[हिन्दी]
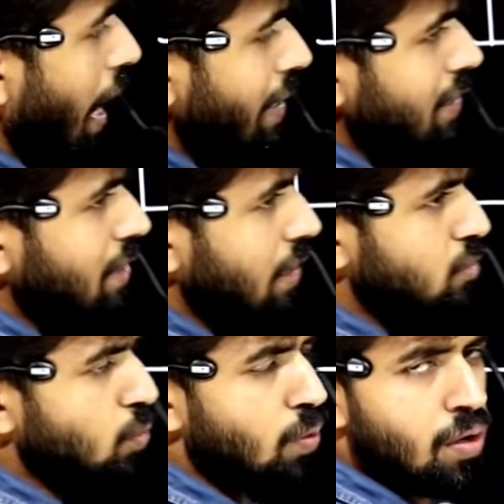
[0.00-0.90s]
आयत का
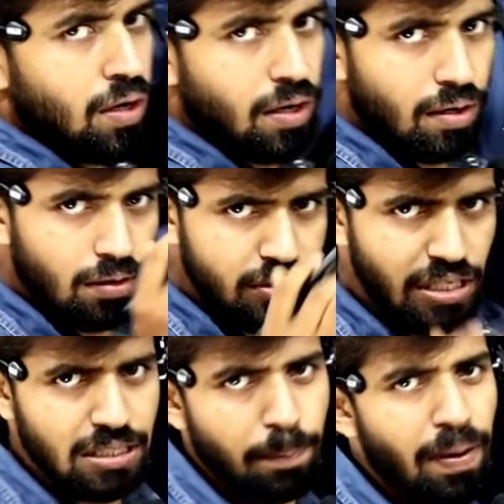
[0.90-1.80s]
जो
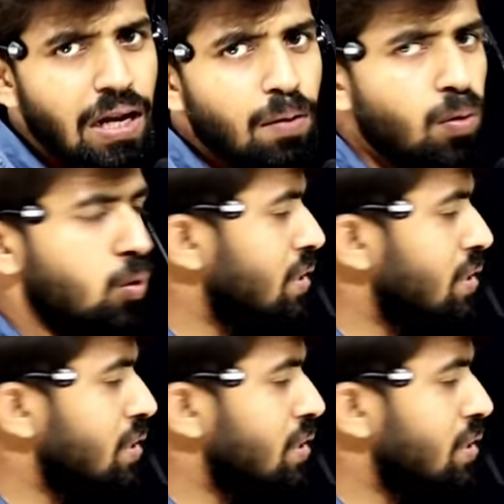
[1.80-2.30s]
क्षेत्रफल है वो